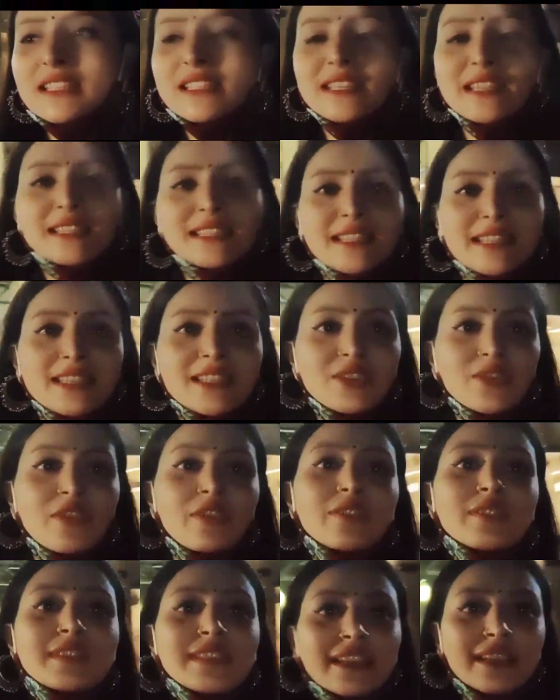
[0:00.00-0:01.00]
वो आएगी
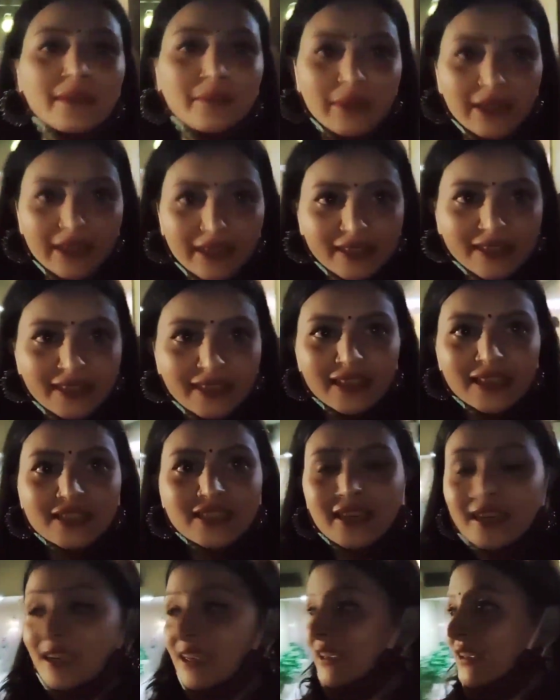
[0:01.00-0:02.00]
कल तो
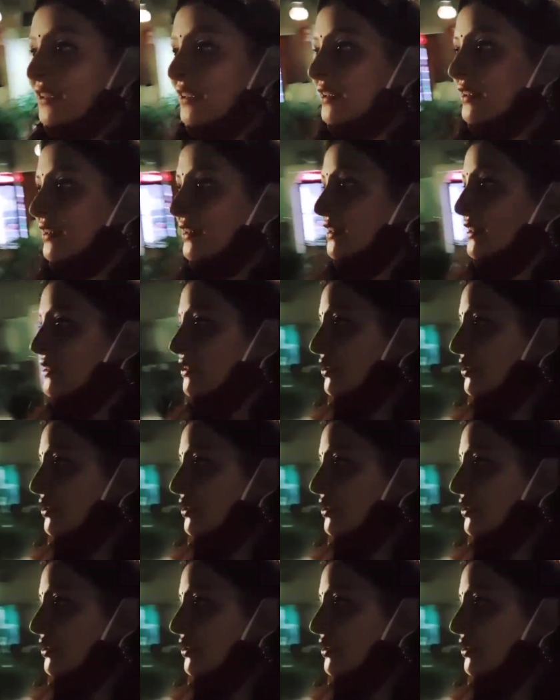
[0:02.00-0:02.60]
इंतज़ार करिएगा कल